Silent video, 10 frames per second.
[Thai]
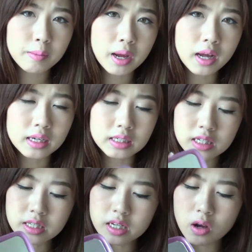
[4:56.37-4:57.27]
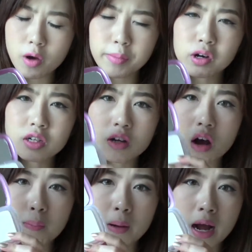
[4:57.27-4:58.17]
มานะคะจริงๆ ออยไม่ค่อยชอ
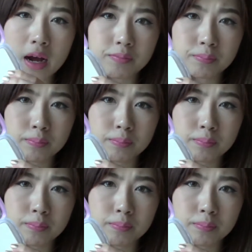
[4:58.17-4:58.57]
บพัฟ